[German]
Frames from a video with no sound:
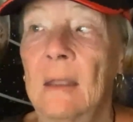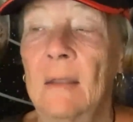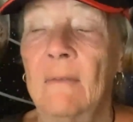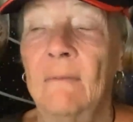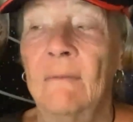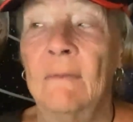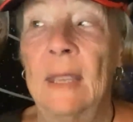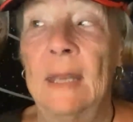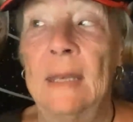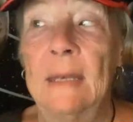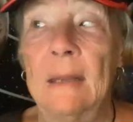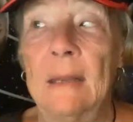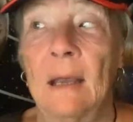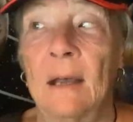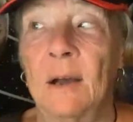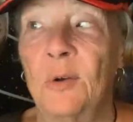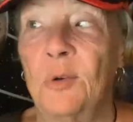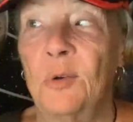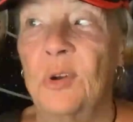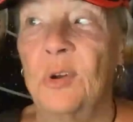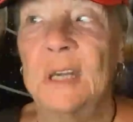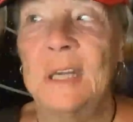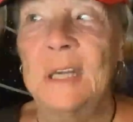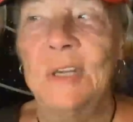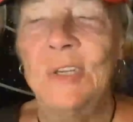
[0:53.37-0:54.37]
wenn
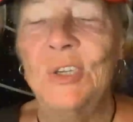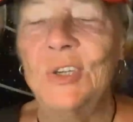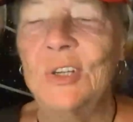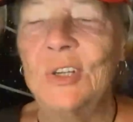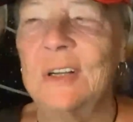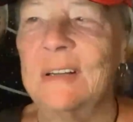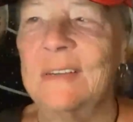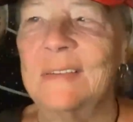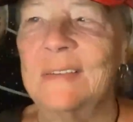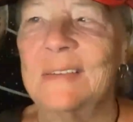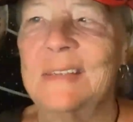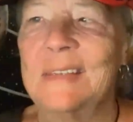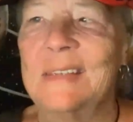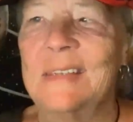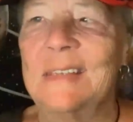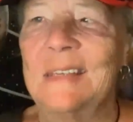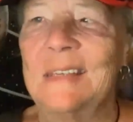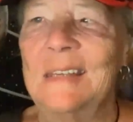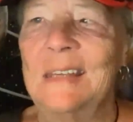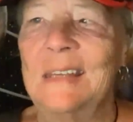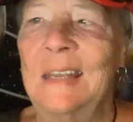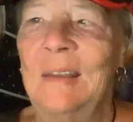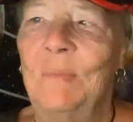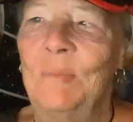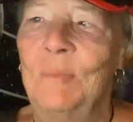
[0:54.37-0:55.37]
auch nicht ganz
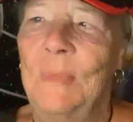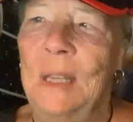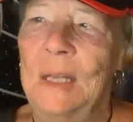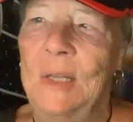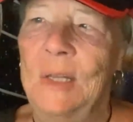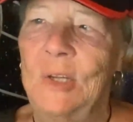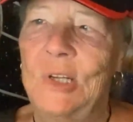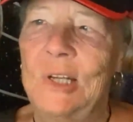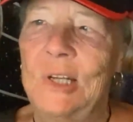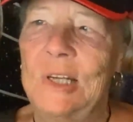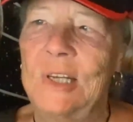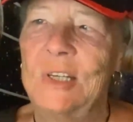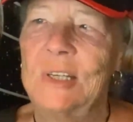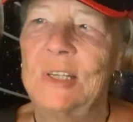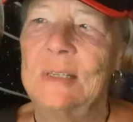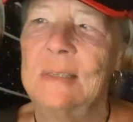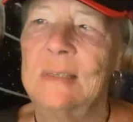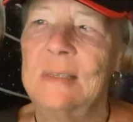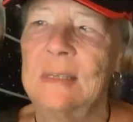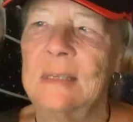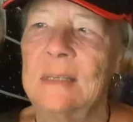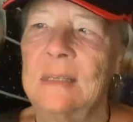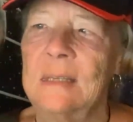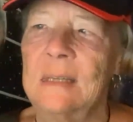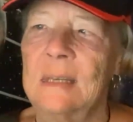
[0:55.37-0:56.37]
im menschlichen
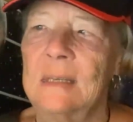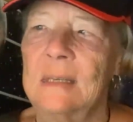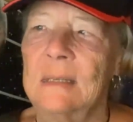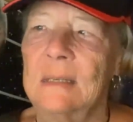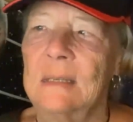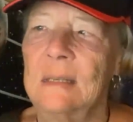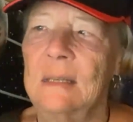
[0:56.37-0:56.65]
Sinne.